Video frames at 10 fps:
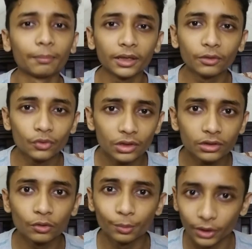এটা আপনার
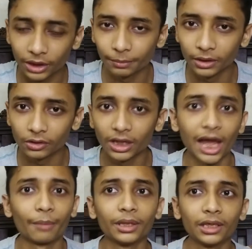ইউজেজের উপরে ডিপেন্ড করে
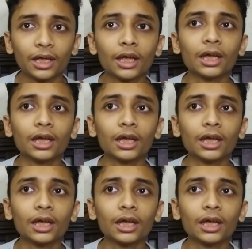আমি